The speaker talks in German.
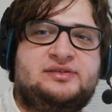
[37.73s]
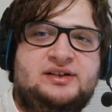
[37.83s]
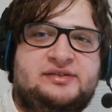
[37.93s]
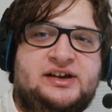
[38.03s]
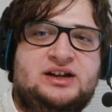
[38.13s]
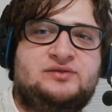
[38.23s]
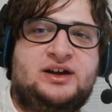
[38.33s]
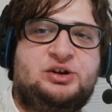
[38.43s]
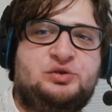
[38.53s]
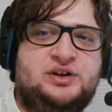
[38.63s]
Die Zeiten
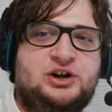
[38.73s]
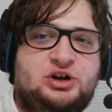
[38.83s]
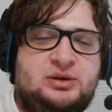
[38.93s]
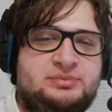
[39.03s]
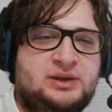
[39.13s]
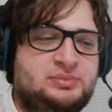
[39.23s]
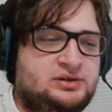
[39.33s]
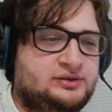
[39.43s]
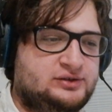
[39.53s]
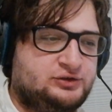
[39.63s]
werden auch wieder kommen, da bin
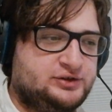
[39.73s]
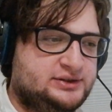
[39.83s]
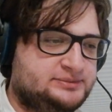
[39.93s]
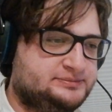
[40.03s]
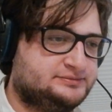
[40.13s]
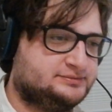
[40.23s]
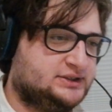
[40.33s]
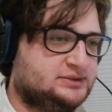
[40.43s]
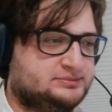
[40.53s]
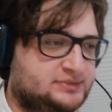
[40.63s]
ich sicher.
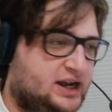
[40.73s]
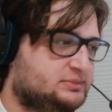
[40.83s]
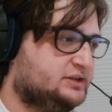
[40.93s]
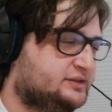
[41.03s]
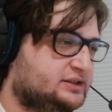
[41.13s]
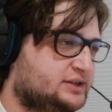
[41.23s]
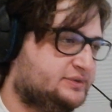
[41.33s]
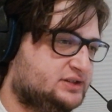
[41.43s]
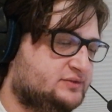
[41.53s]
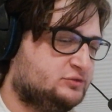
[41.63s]
Ähm, einmal ist halt
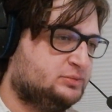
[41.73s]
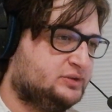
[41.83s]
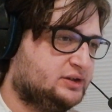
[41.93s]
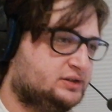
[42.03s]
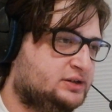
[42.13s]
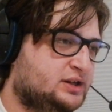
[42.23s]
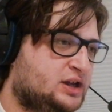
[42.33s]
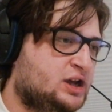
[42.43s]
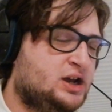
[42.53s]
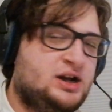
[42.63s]
einfach der Wurm drin.
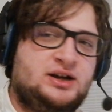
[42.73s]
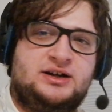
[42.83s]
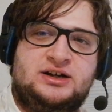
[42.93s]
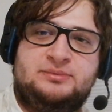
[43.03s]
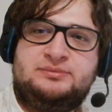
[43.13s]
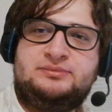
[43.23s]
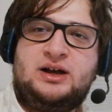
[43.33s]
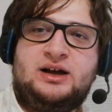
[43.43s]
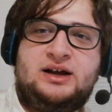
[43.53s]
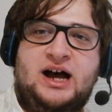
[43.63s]
Ähm,
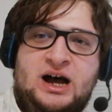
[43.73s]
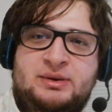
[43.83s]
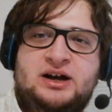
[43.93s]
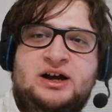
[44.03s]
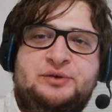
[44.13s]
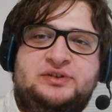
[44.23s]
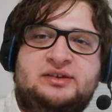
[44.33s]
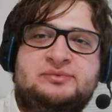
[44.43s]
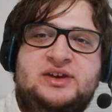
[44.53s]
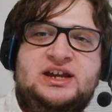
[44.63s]
aber auf
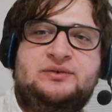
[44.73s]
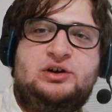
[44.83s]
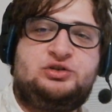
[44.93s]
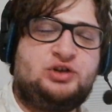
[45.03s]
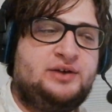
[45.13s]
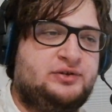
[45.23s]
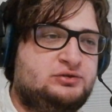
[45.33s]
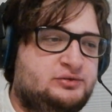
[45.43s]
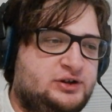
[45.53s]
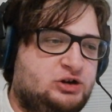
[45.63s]
diesem Wege wollte ich einfach
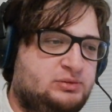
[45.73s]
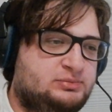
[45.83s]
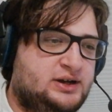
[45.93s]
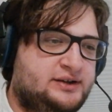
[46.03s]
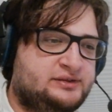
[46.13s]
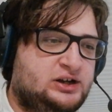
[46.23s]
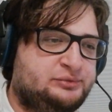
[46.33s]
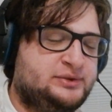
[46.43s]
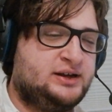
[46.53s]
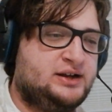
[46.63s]
nur willkommen heißen auf
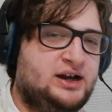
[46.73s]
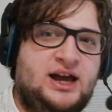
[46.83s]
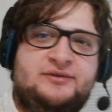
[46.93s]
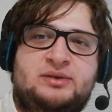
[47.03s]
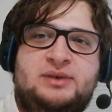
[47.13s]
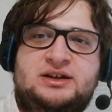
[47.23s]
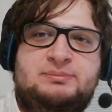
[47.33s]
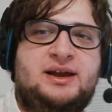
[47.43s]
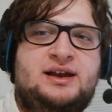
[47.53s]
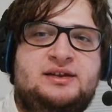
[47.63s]
dem Kanal. Einfach mal die
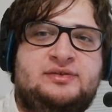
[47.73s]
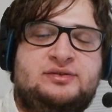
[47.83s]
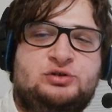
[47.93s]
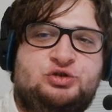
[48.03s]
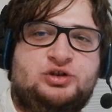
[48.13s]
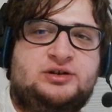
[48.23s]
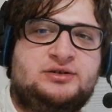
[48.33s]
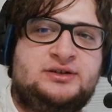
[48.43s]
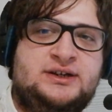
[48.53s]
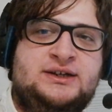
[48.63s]
Playlist
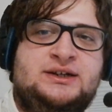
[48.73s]
durchschauen.